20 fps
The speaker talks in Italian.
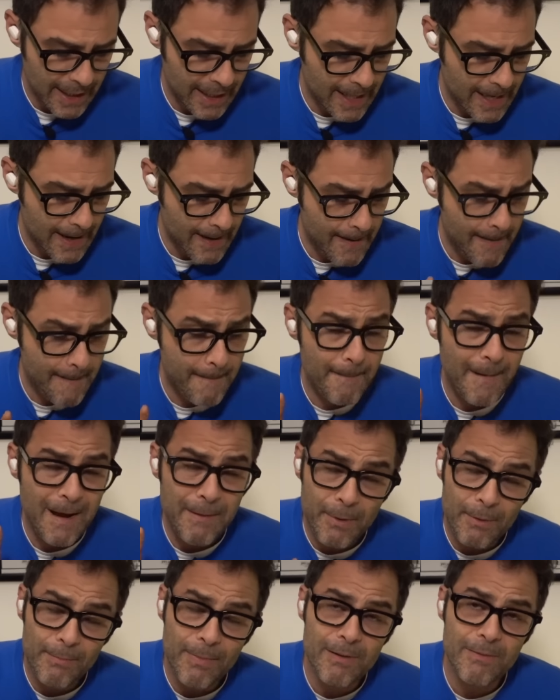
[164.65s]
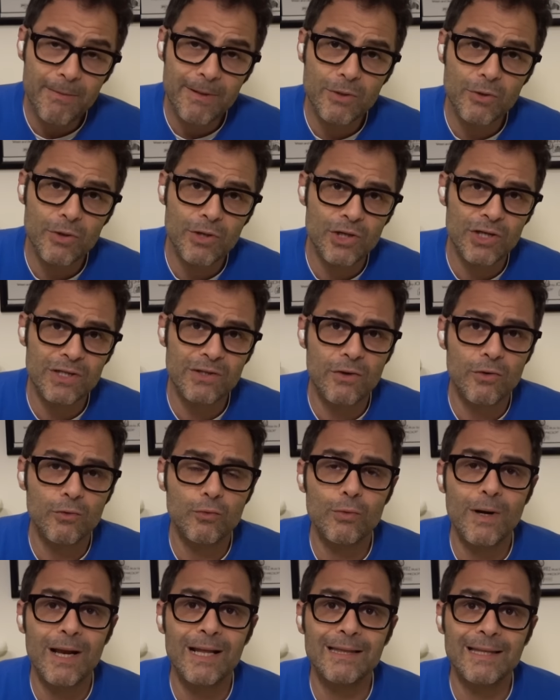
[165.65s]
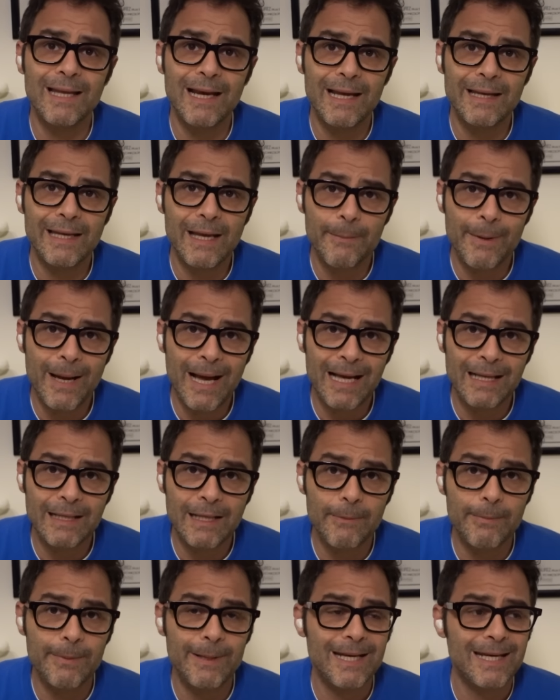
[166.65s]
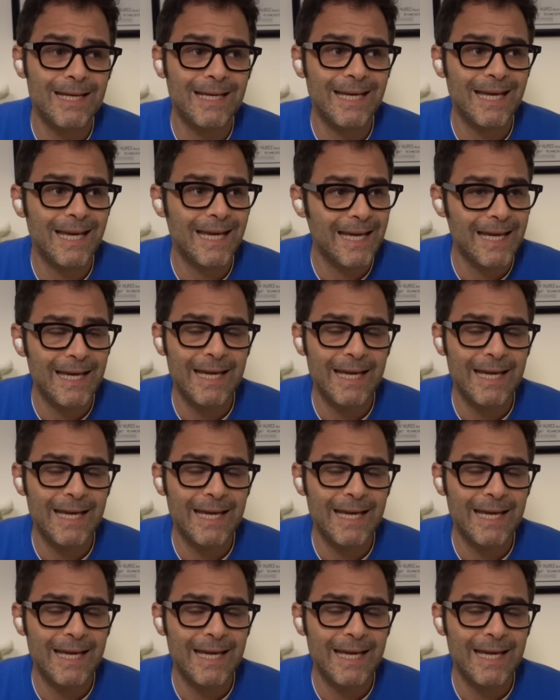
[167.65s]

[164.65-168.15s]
Eh, ma i problemi maggiori ci sono durante la chiamata perché